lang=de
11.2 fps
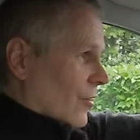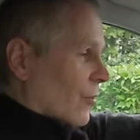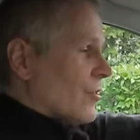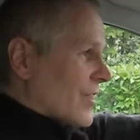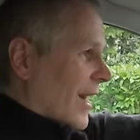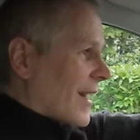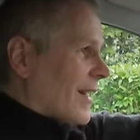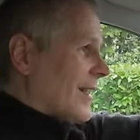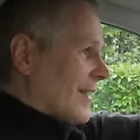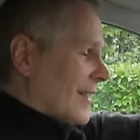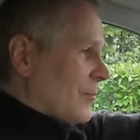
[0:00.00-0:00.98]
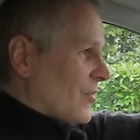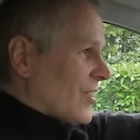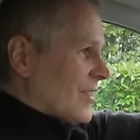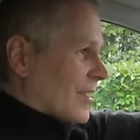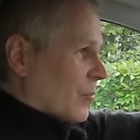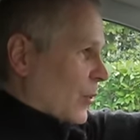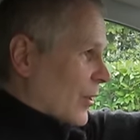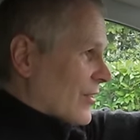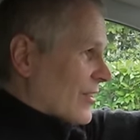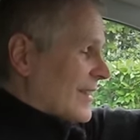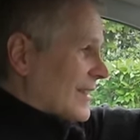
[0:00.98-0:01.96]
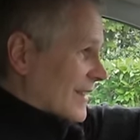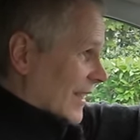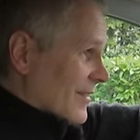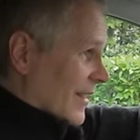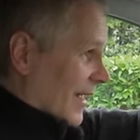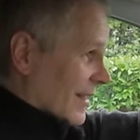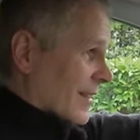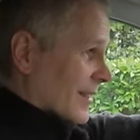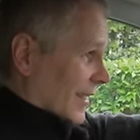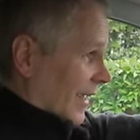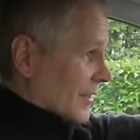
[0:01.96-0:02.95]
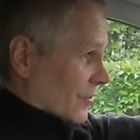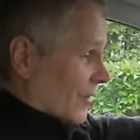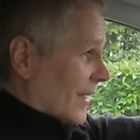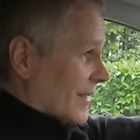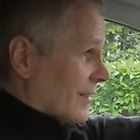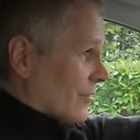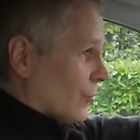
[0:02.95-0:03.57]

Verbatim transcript: Und da ergeben sich dann plötzlich ganz andere Reichweiten